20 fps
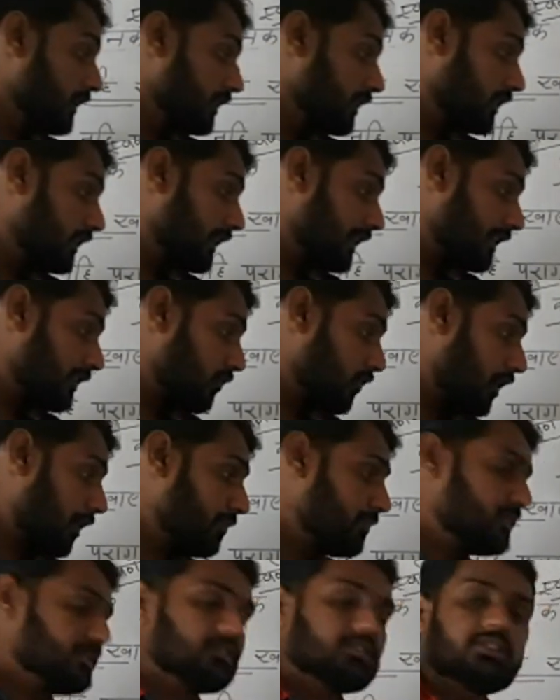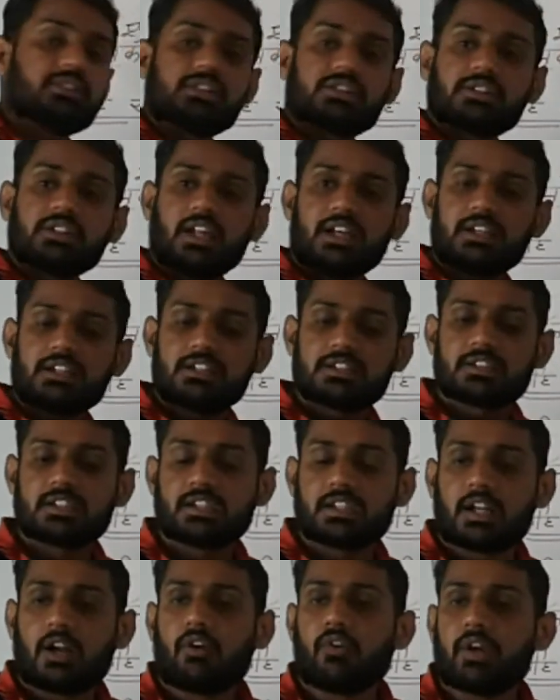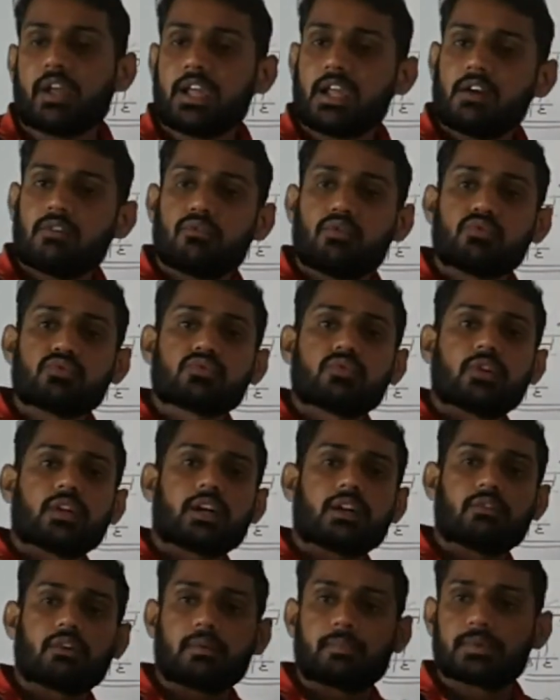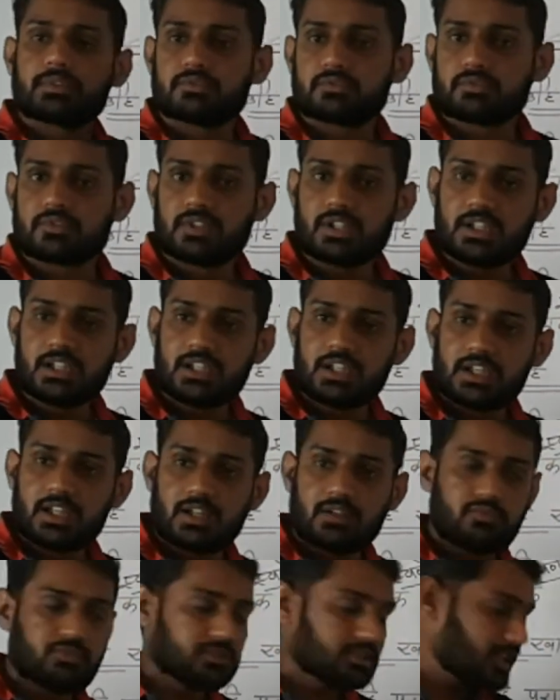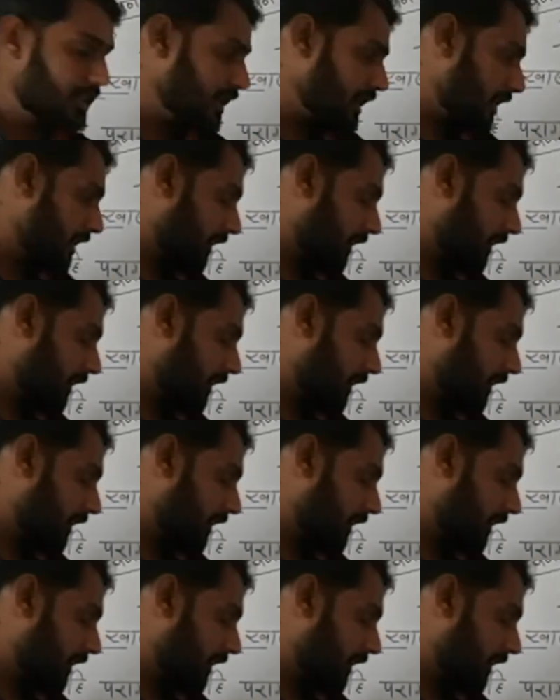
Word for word: गेंद को आप जितना नीचे गिराओगे उछल कर वापस उतनी ऊंची